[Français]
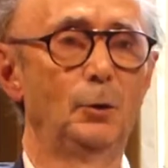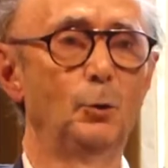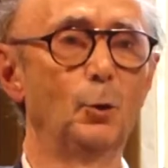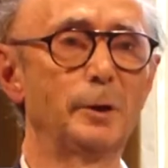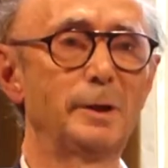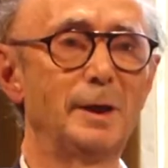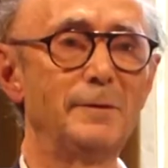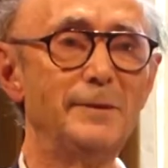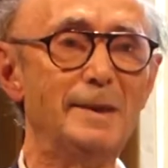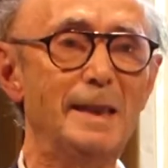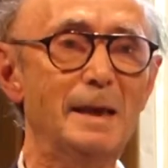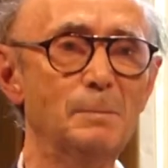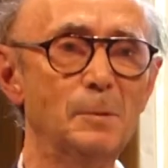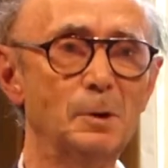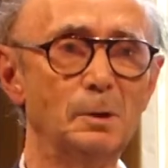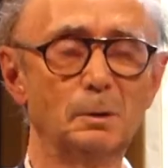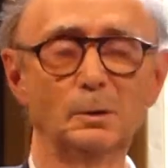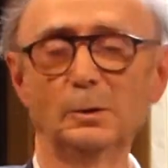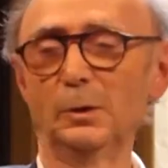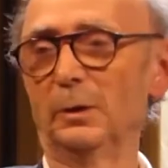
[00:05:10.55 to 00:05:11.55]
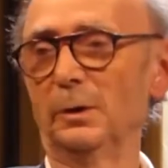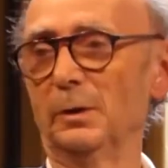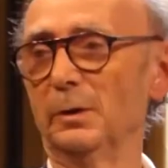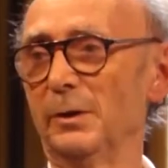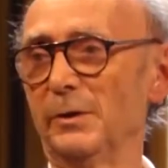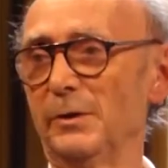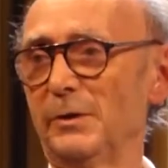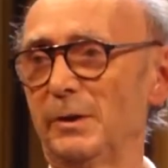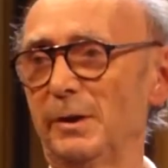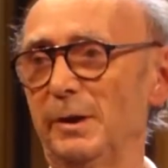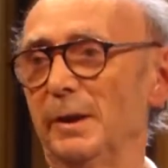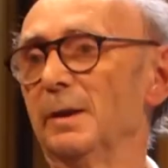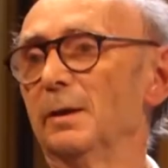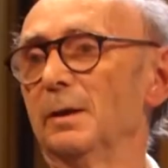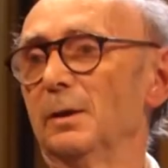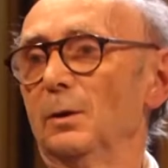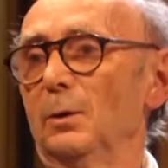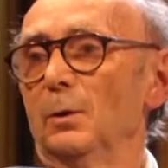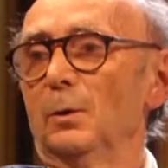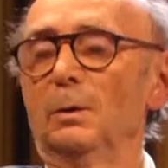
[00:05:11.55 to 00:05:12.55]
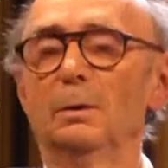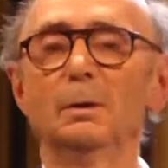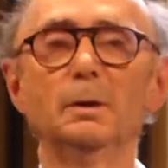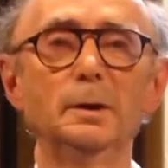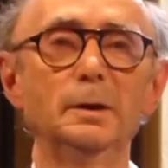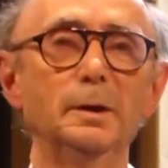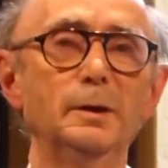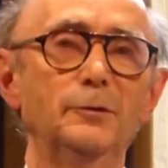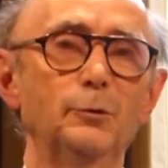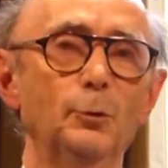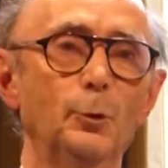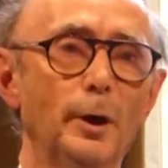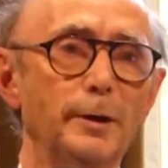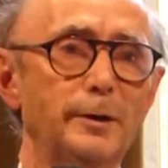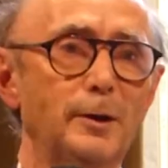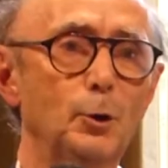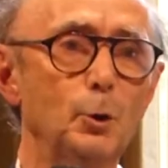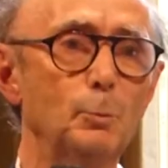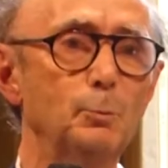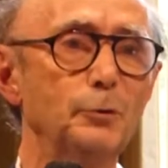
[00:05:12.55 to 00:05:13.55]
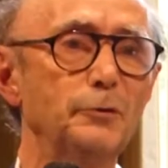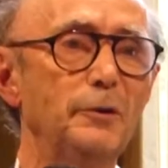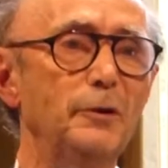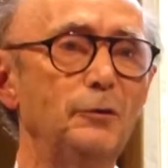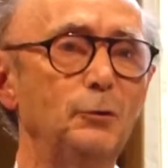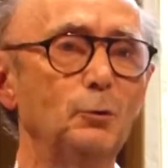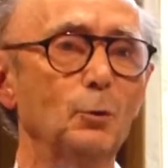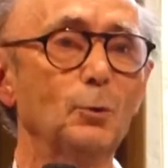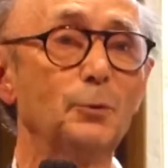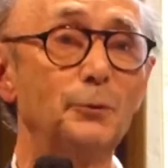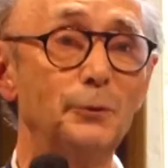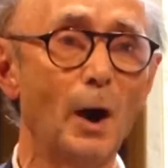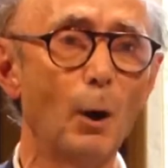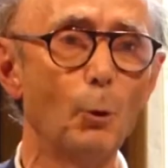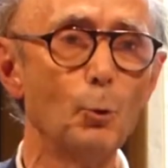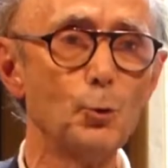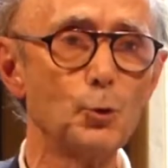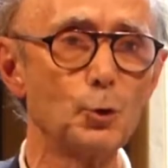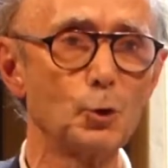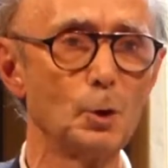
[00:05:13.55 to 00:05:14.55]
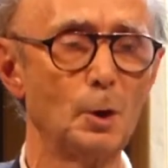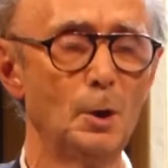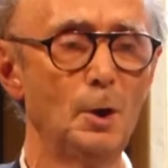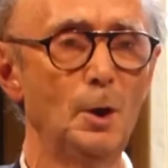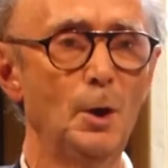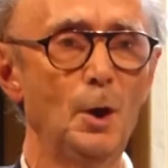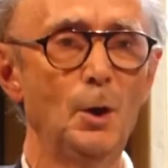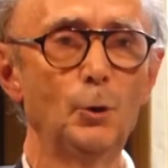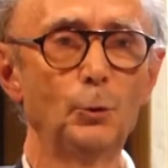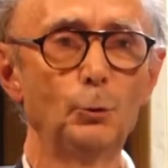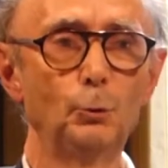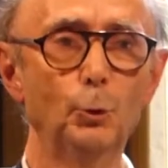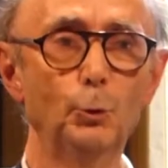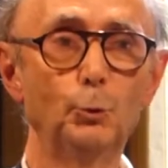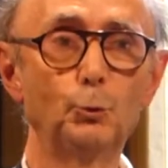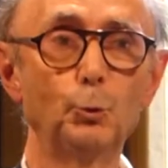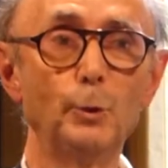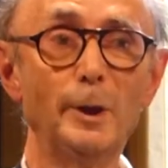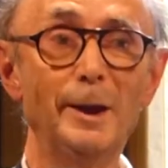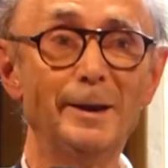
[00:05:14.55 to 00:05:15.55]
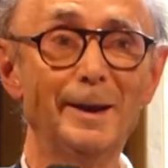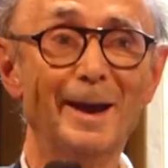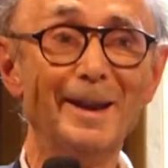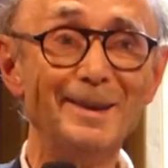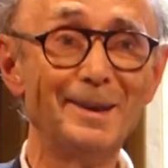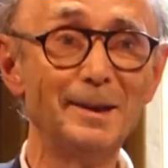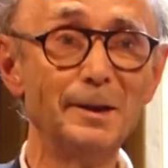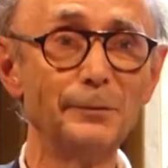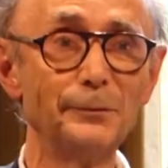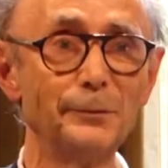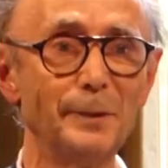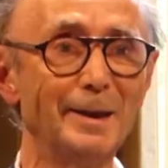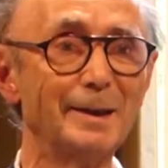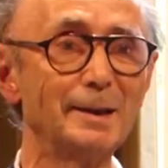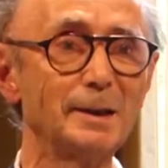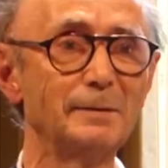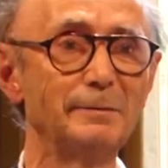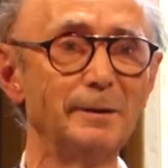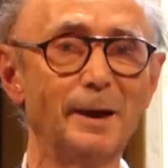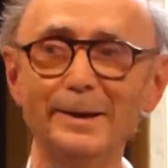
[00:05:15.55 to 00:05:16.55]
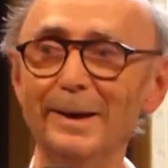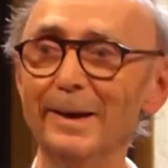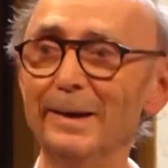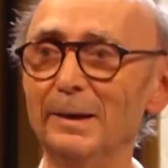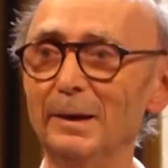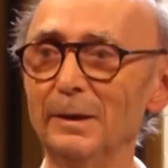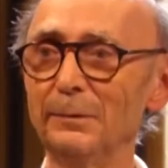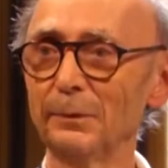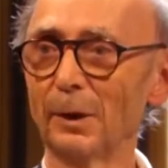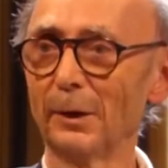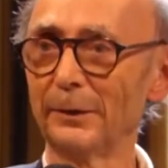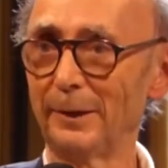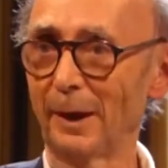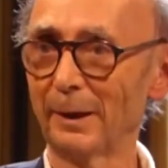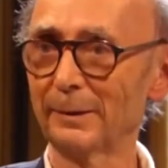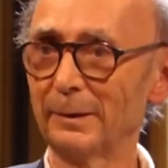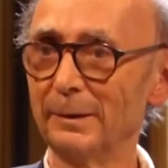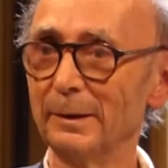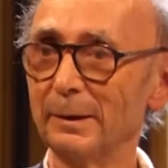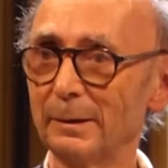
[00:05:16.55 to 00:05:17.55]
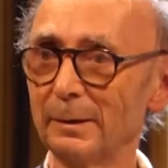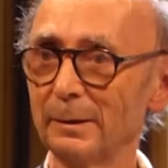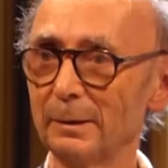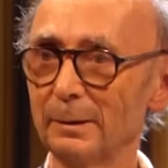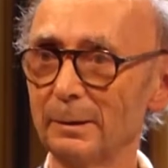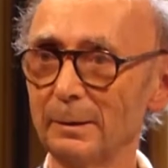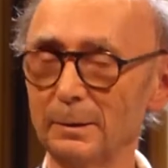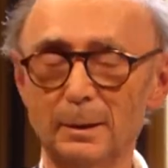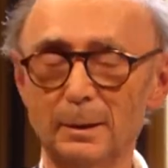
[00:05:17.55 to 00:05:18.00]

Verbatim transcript: Donc évidemment, euh, il se heurte à l'opposition farouche de tous les natifs, écrivains natifs antarctiques